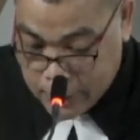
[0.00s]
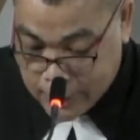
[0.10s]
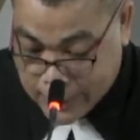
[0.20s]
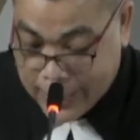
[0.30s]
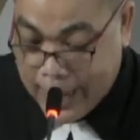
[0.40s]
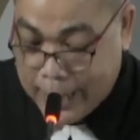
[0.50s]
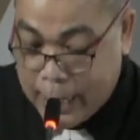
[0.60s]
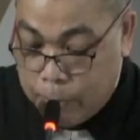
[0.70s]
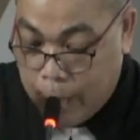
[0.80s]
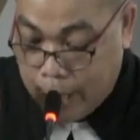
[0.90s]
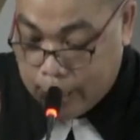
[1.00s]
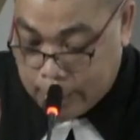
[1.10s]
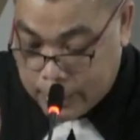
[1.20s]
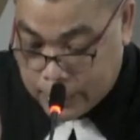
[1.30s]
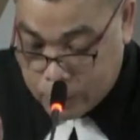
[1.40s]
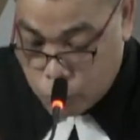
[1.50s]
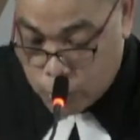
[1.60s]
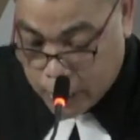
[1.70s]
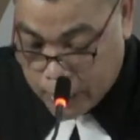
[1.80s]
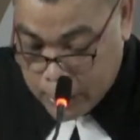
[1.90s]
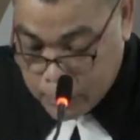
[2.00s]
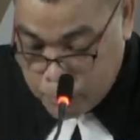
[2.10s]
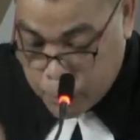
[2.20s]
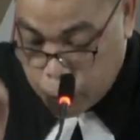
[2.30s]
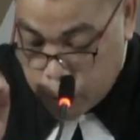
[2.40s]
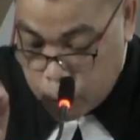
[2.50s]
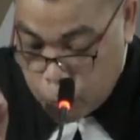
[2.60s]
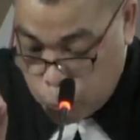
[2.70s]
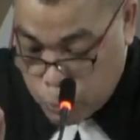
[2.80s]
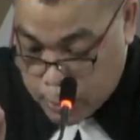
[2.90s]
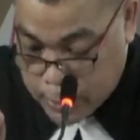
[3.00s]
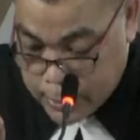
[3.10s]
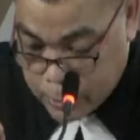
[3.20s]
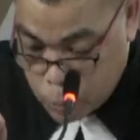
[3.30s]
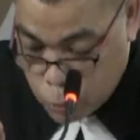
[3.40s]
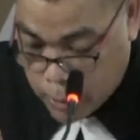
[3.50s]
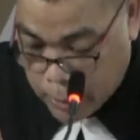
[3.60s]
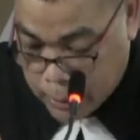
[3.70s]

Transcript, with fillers: keagamaan kita juga, persekutuan kita juga